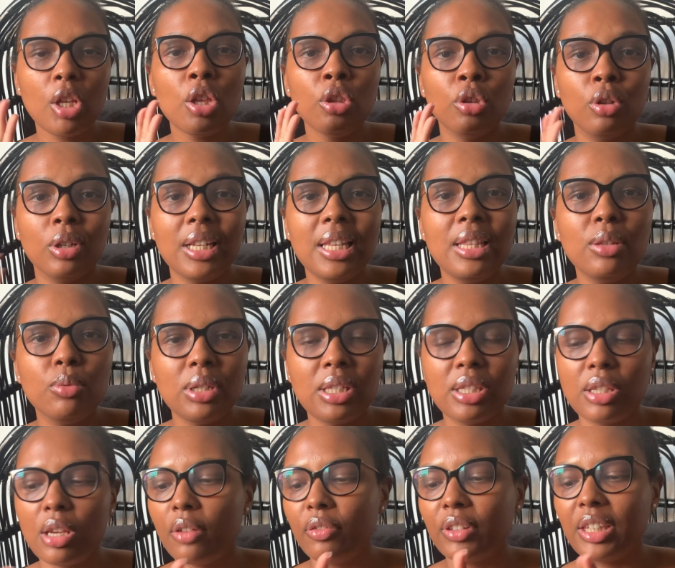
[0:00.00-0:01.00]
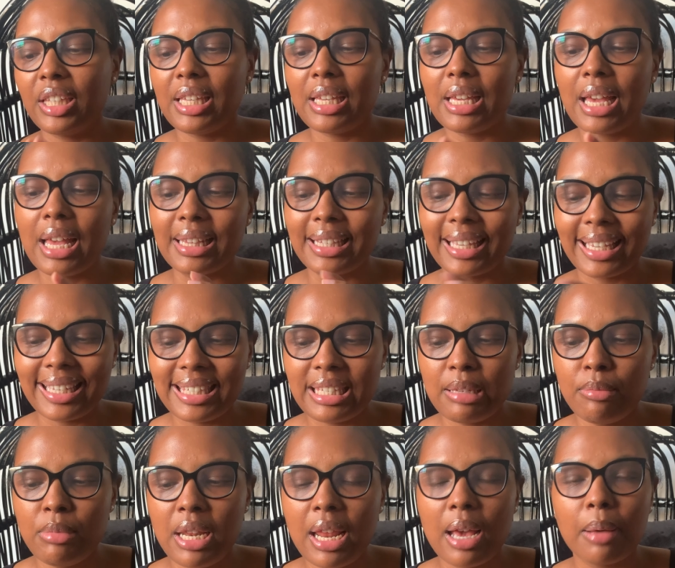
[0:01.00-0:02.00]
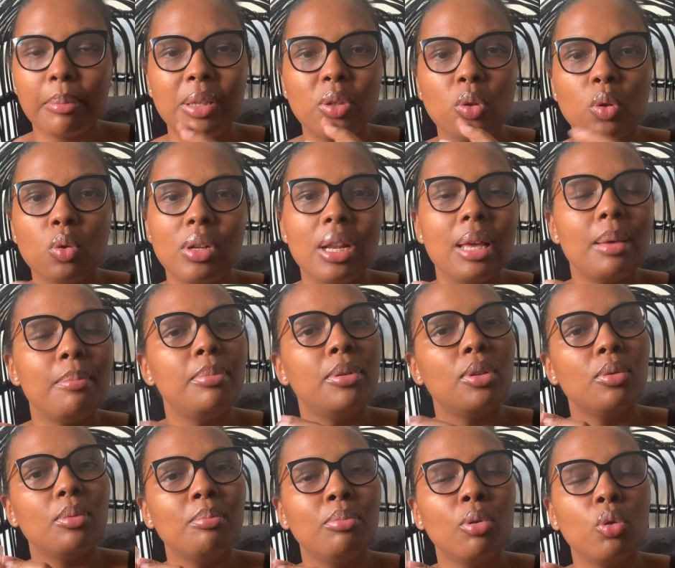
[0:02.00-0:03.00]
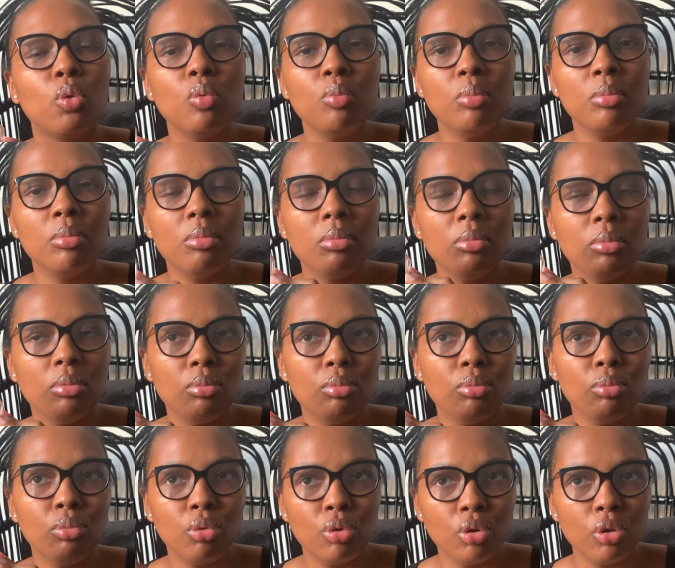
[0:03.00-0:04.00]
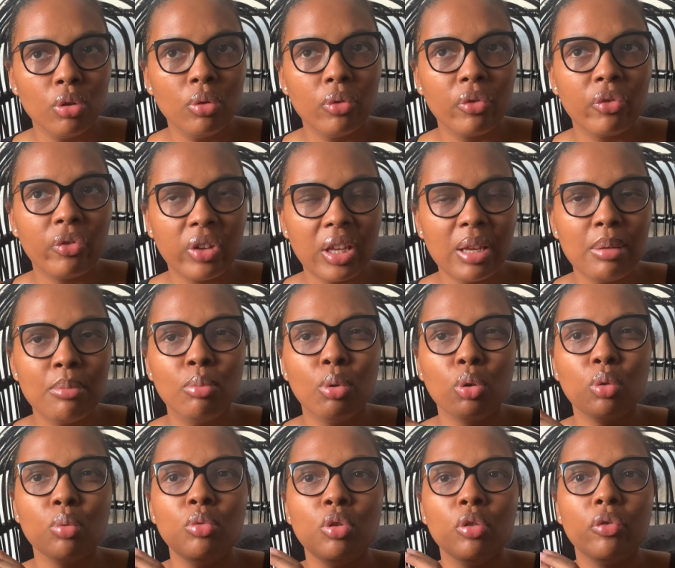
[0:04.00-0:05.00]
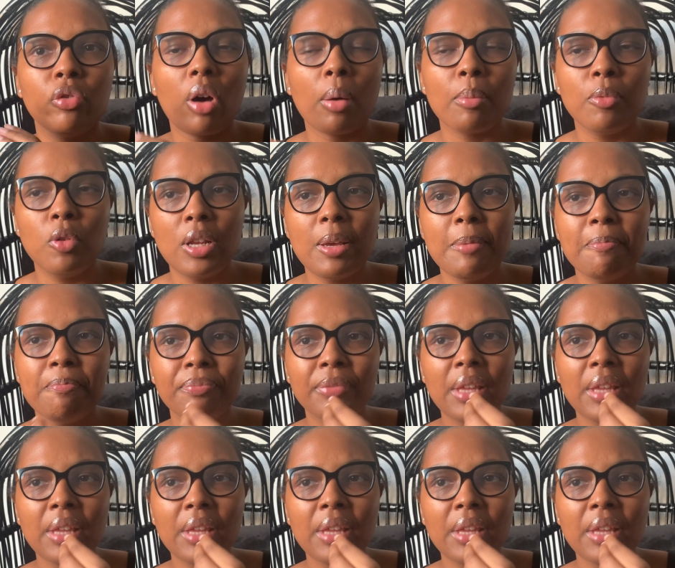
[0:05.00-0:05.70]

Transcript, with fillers: de Clean Reserve qui est très similaire, mais celui-là est beaucoup mieux fait, beaucoup mieux formulé.